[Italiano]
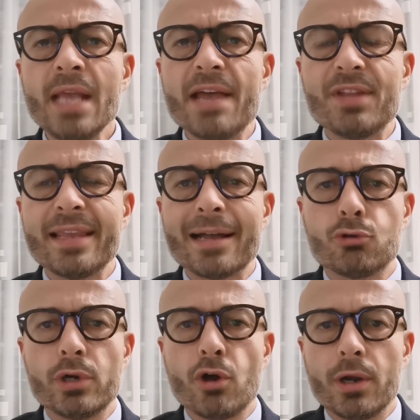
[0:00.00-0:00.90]

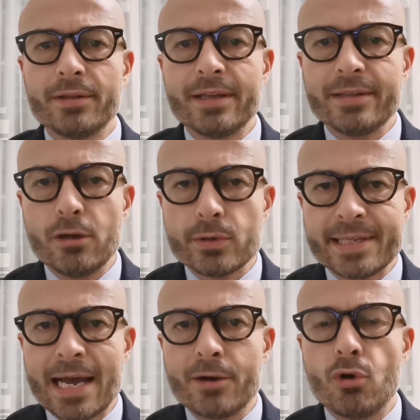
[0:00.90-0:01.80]
evitato il gol di, di,
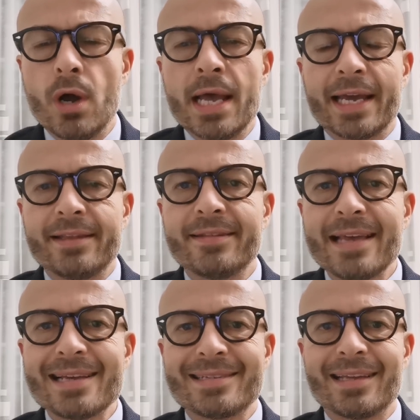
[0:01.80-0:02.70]
Lozano che di
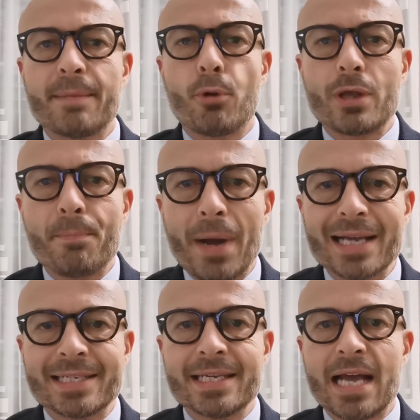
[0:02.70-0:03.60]
testa da pochi
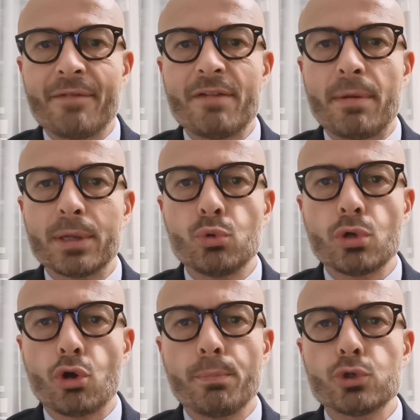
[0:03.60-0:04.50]
passi aveva
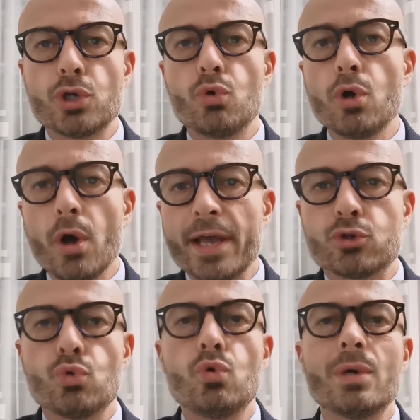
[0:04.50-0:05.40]
battuto a colpo sicuro e
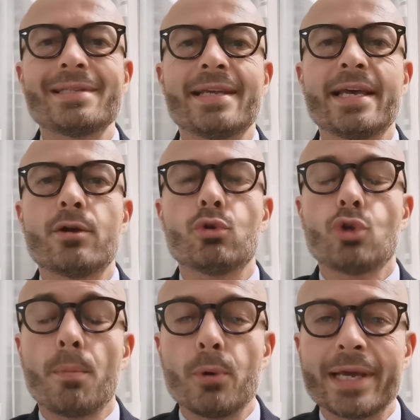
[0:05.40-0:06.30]
sull'1-0
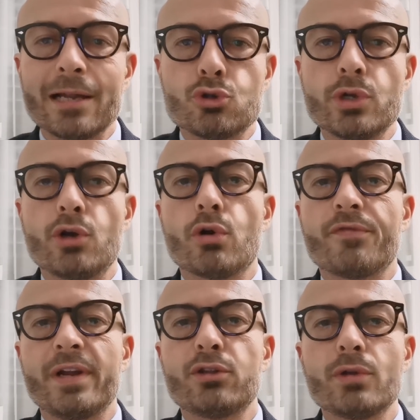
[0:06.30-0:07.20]
dopo il calcio di rigore
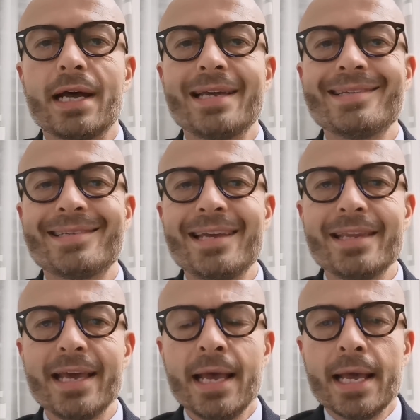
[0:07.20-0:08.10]
fallito da
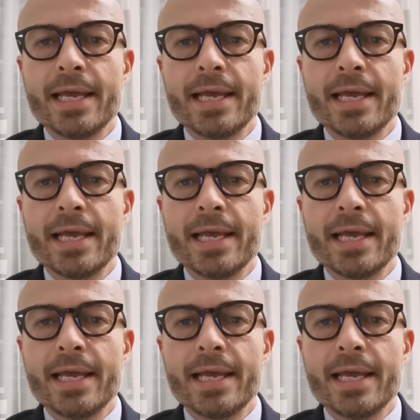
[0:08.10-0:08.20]
Insigne